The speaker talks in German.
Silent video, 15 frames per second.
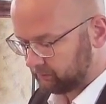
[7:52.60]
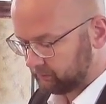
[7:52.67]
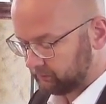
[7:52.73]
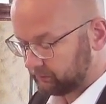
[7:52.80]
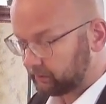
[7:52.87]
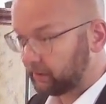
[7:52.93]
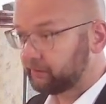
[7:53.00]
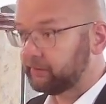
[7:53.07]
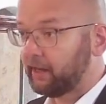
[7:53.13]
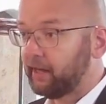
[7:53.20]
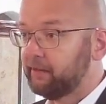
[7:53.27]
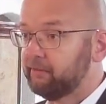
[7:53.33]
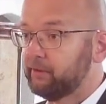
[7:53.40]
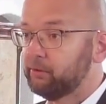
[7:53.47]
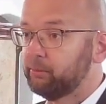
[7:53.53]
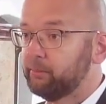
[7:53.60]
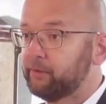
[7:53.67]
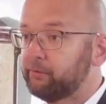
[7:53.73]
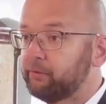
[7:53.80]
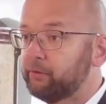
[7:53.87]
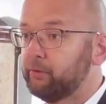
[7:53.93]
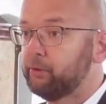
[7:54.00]
Es kann sein, wenn du
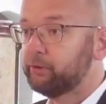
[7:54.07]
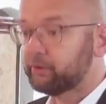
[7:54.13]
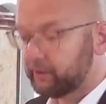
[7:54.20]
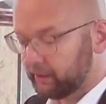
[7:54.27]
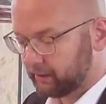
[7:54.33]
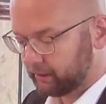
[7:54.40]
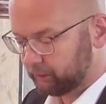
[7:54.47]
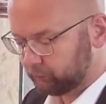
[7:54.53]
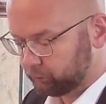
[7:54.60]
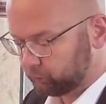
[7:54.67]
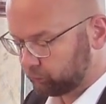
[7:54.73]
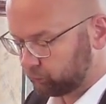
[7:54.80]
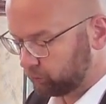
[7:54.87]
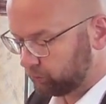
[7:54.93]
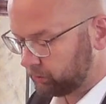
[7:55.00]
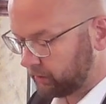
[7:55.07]
mit Flüchtlingen zu tun